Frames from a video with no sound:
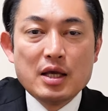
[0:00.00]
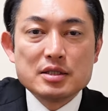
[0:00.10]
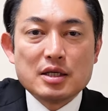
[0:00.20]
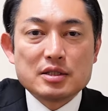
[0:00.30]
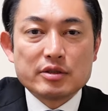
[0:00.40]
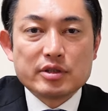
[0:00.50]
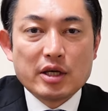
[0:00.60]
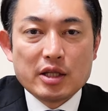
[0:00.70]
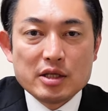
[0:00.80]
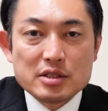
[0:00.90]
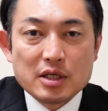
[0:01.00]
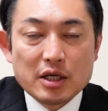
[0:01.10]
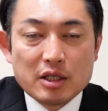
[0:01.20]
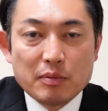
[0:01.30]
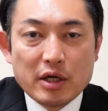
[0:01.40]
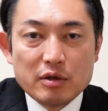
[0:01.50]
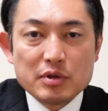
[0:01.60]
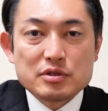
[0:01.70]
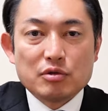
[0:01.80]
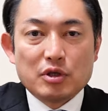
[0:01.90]
制作提言につなげてまいり
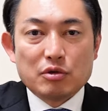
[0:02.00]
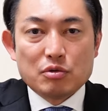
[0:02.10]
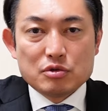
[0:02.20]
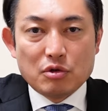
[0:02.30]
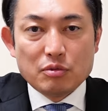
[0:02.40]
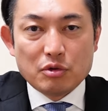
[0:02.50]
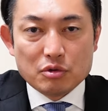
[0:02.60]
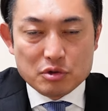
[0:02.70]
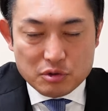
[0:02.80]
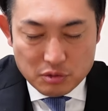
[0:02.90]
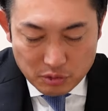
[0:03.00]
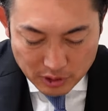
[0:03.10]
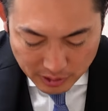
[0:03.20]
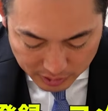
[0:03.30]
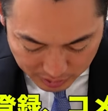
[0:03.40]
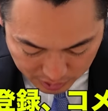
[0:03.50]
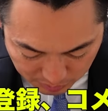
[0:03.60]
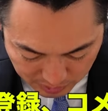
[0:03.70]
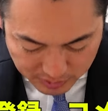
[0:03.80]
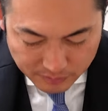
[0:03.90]
ますのでどうぞよろしくお願いいた
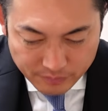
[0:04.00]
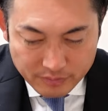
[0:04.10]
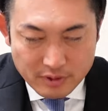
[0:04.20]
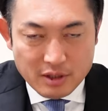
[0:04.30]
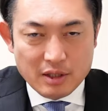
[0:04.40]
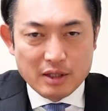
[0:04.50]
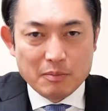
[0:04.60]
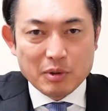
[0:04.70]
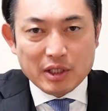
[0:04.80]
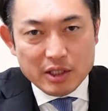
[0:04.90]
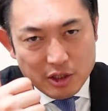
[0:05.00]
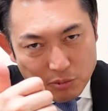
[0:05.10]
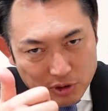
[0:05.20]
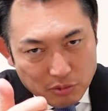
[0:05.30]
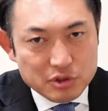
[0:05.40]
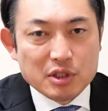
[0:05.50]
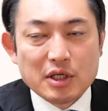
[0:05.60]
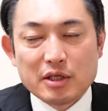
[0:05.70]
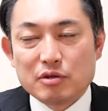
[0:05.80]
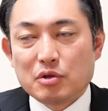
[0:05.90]
しますまたいいねのボタンを押してい
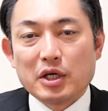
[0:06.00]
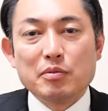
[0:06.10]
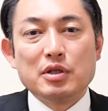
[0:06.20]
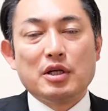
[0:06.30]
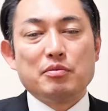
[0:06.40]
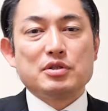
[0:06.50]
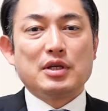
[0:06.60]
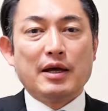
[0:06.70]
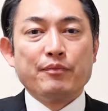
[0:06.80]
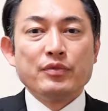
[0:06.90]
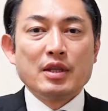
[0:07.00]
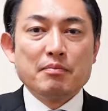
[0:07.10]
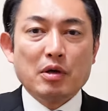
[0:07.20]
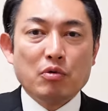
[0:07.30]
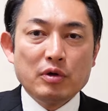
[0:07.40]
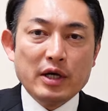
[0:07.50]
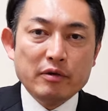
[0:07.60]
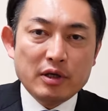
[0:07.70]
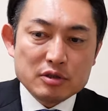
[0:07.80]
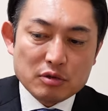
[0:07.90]
ただけると励みになりますが、まあ、これは
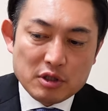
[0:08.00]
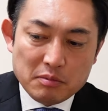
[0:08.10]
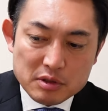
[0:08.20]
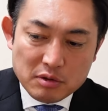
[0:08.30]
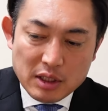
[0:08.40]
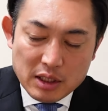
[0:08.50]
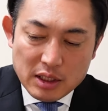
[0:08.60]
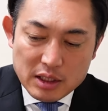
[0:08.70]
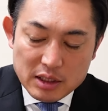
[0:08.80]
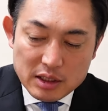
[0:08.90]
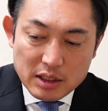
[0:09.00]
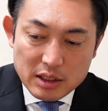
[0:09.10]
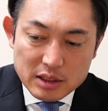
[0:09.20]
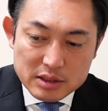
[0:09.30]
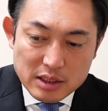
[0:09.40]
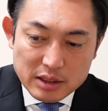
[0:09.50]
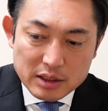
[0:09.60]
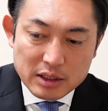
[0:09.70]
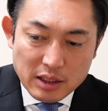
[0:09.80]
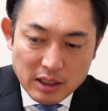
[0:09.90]
いわゆるそのひまそらさ
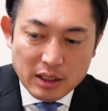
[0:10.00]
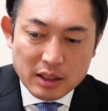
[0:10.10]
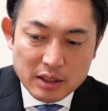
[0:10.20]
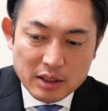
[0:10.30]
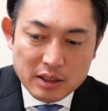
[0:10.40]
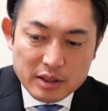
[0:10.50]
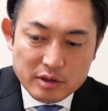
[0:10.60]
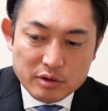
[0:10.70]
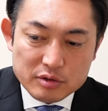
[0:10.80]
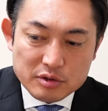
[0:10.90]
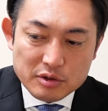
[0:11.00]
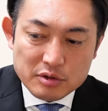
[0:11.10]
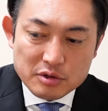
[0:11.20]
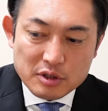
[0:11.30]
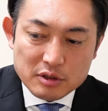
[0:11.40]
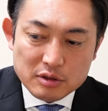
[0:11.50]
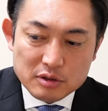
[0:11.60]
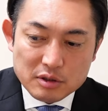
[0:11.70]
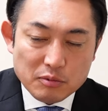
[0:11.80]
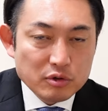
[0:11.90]
んがいろいろ追求してい
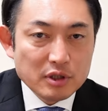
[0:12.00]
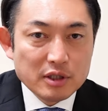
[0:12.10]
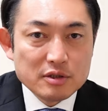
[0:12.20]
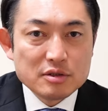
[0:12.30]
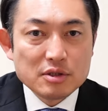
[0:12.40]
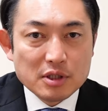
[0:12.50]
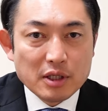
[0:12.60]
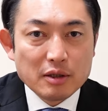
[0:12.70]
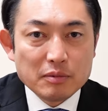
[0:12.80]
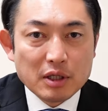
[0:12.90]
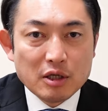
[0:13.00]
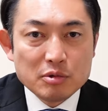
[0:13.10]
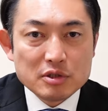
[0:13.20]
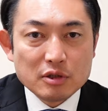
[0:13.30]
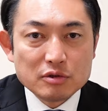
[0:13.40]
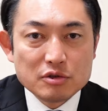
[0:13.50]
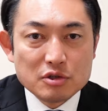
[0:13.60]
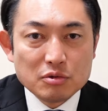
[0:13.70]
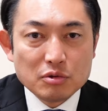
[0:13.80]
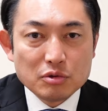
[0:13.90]
る問題について、まあ、川松は
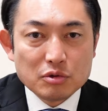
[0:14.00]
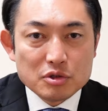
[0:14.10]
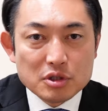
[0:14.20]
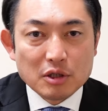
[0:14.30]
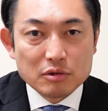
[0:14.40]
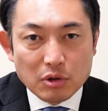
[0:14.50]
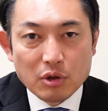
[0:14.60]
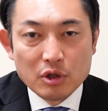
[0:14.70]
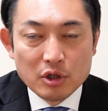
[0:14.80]
口を閉じていると。